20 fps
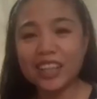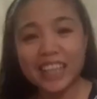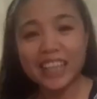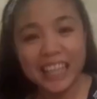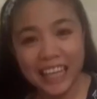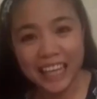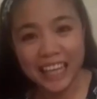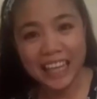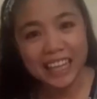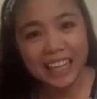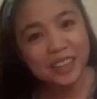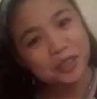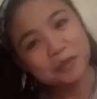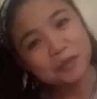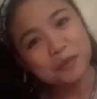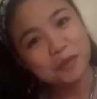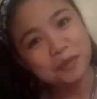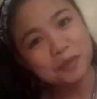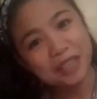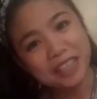Okay, hello
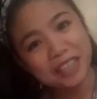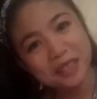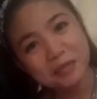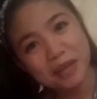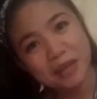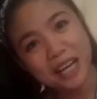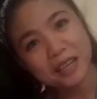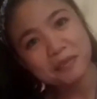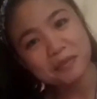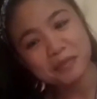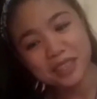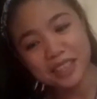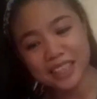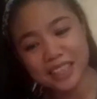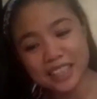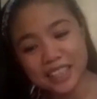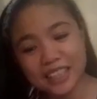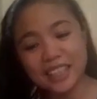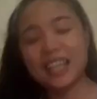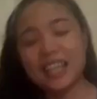po mga
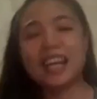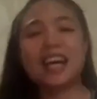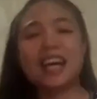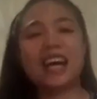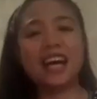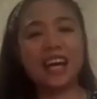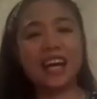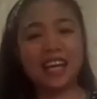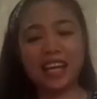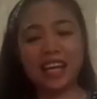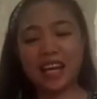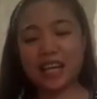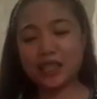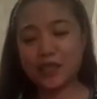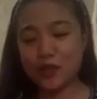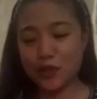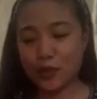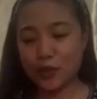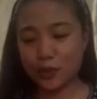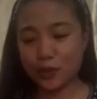mami.
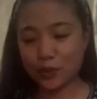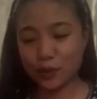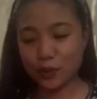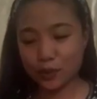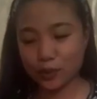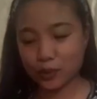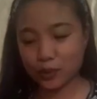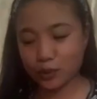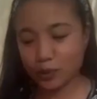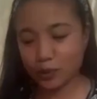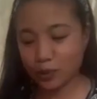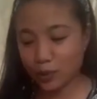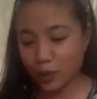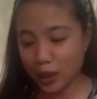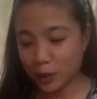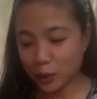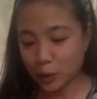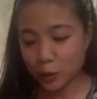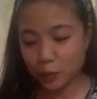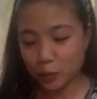Ayan, so
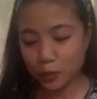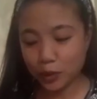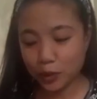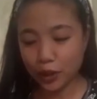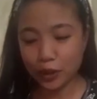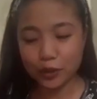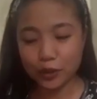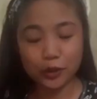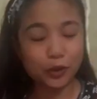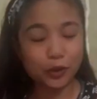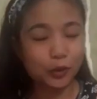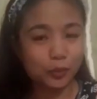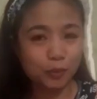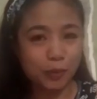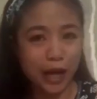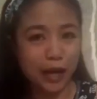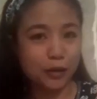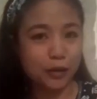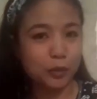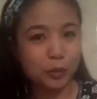tuturuan ko po kayo kung
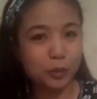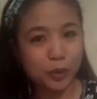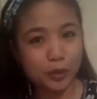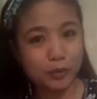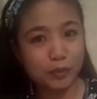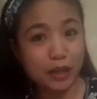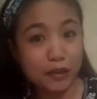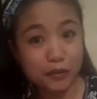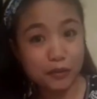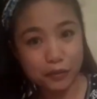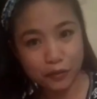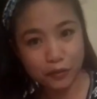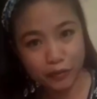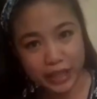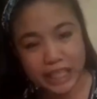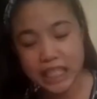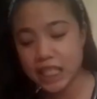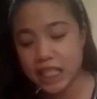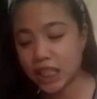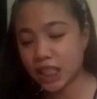paano po
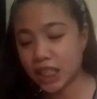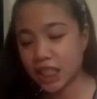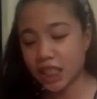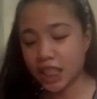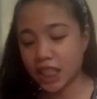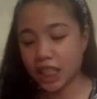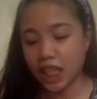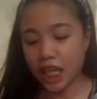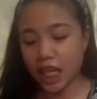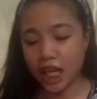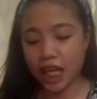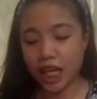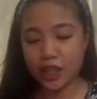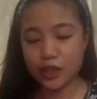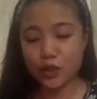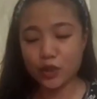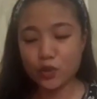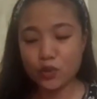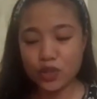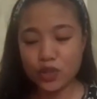mag-feed
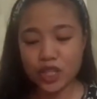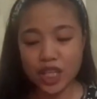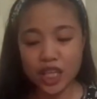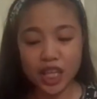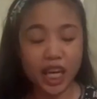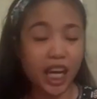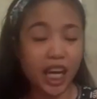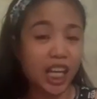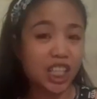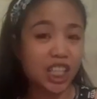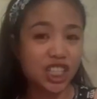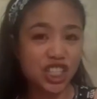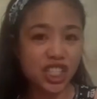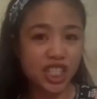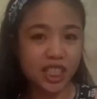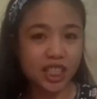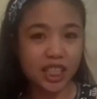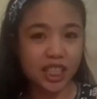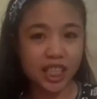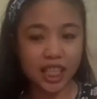uh, using
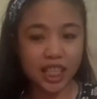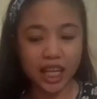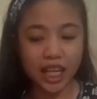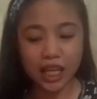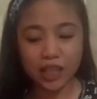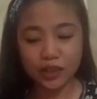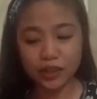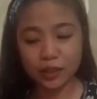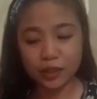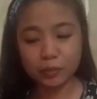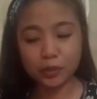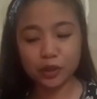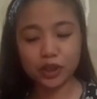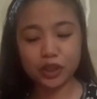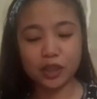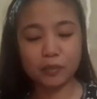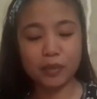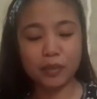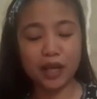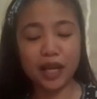NGT, lalo na po
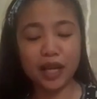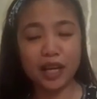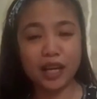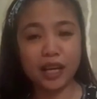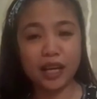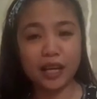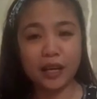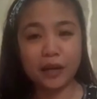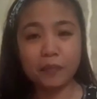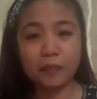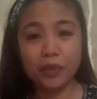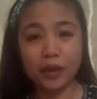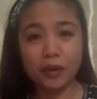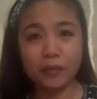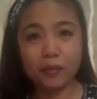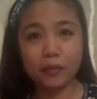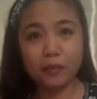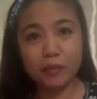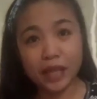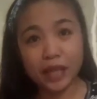sa mga
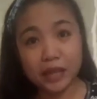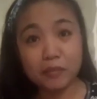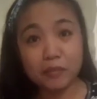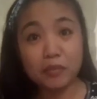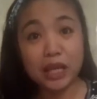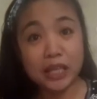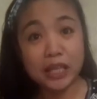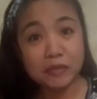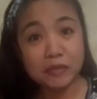may